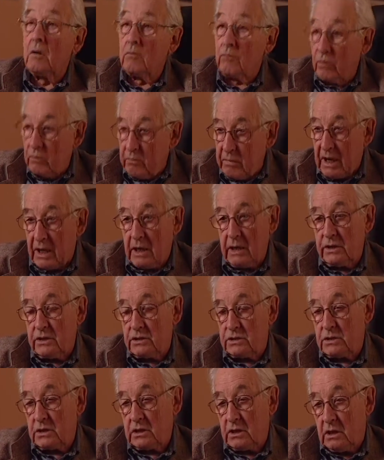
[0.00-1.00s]

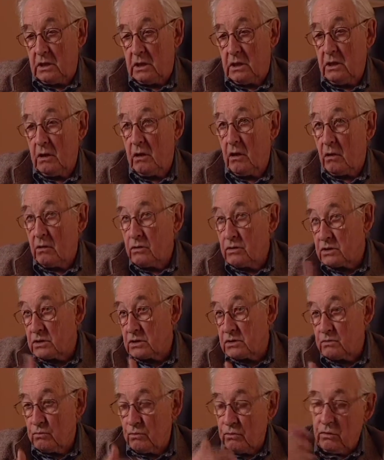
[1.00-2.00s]
pobrali się i
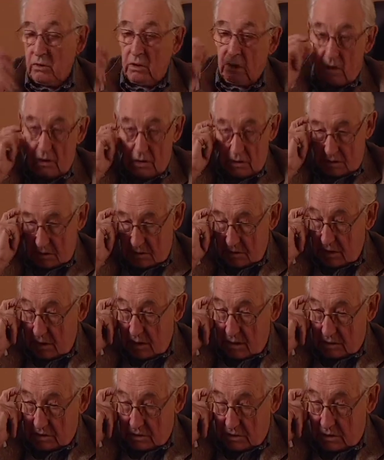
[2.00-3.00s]
ojciec mój
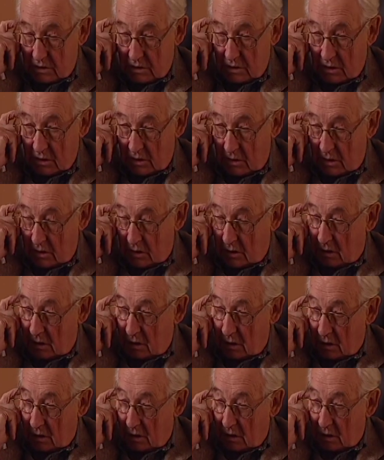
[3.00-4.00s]
znalazł się
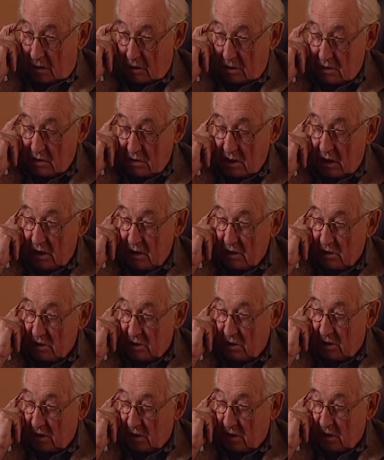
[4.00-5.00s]
E, znalazł
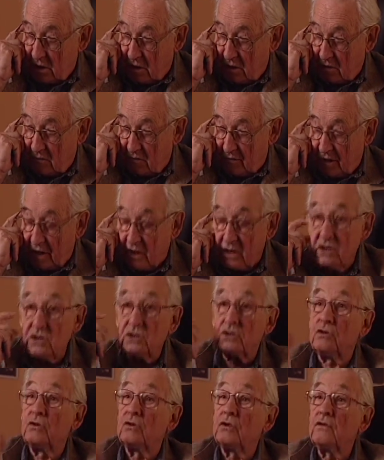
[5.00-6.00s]
się w
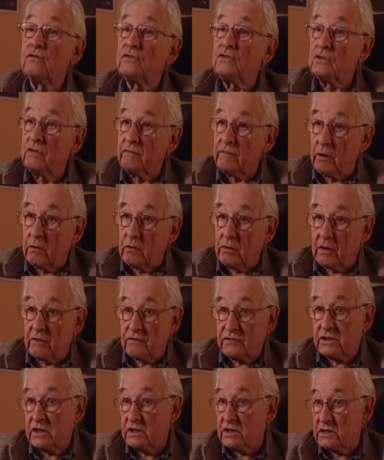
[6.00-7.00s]
garnizonie w
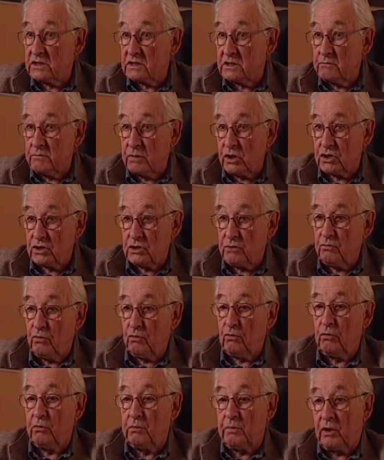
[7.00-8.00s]
Suwałkach w 41
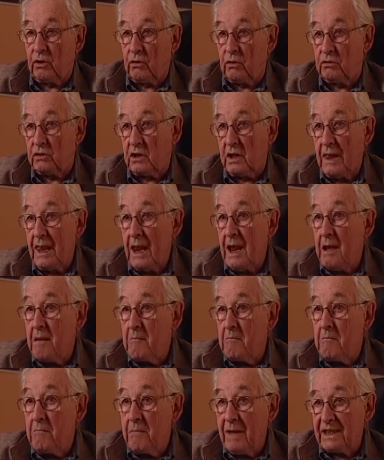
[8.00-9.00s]
Pułku Piechoty.
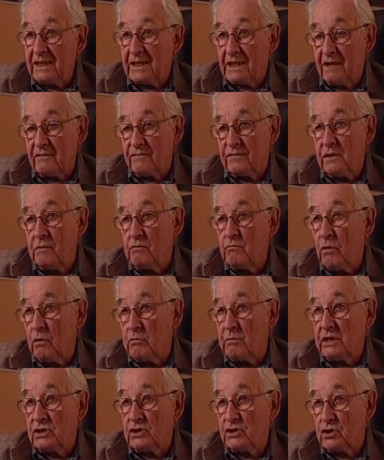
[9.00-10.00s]
Matka w tym
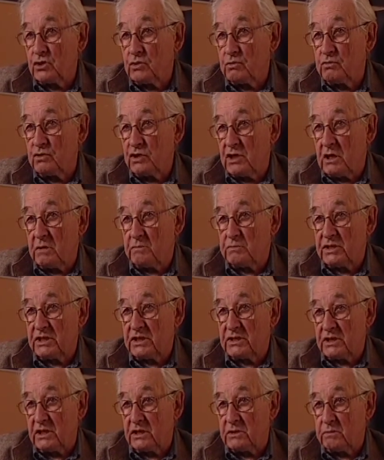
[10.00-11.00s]
momencie już musiała
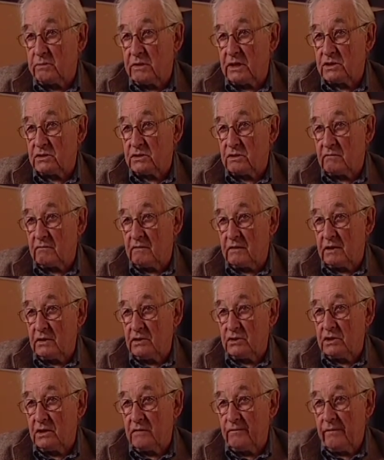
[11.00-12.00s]
przestać
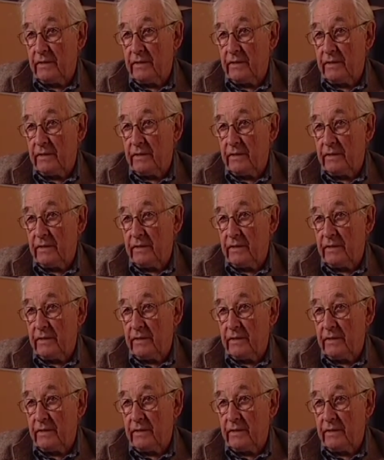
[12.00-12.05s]
pracować,